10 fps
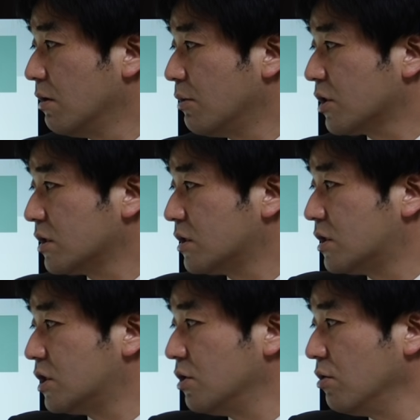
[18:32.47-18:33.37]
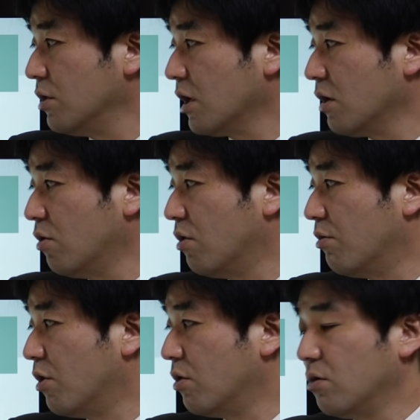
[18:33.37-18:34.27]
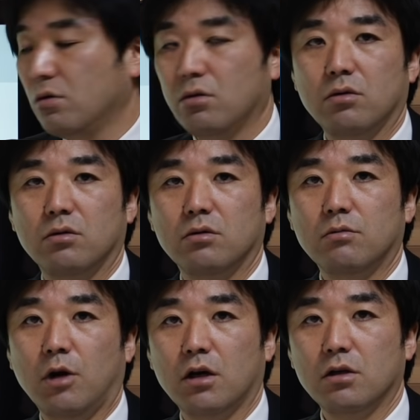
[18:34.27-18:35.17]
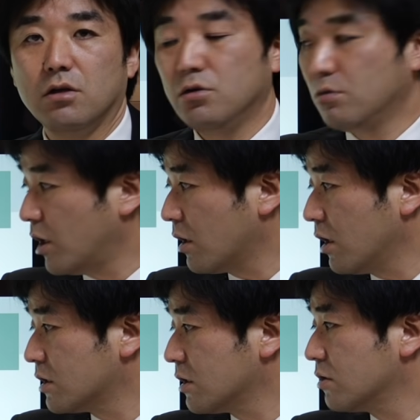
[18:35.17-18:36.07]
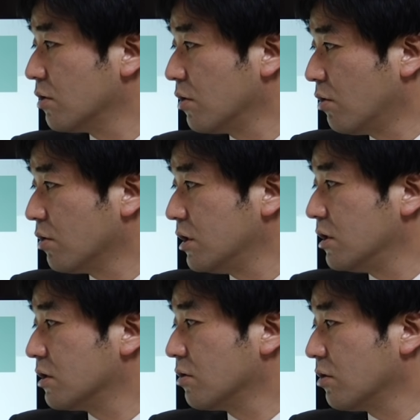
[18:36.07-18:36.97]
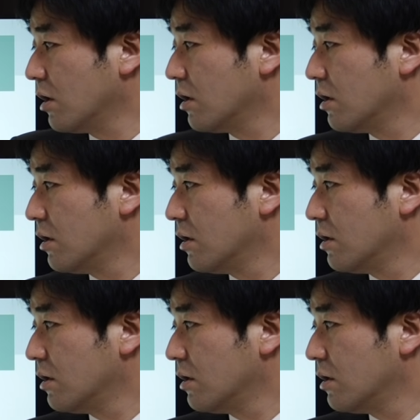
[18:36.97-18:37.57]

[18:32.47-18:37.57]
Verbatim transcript: また、千代田加工も、まあ有名な会社ですよね。大きいですよね。